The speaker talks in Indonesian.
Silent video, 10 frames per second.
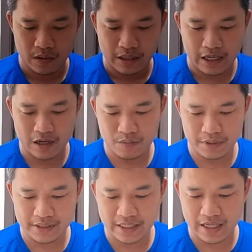Kalau
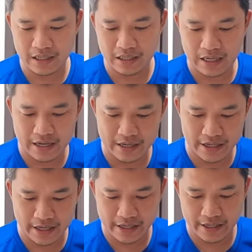misal karena
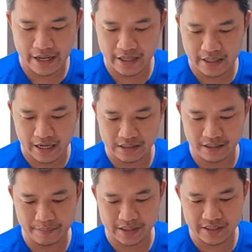
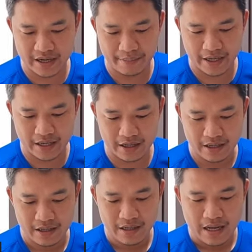dehidrasi pas dia meler,
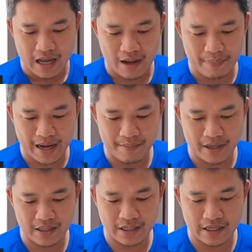apa
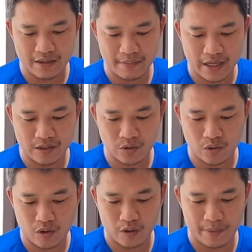aman direndam air suhu
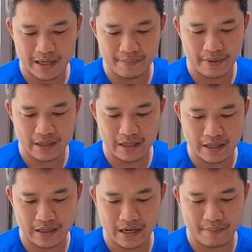normal apa
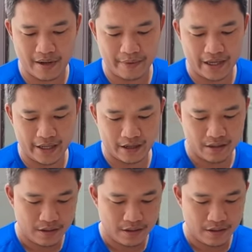enggak nambah meler?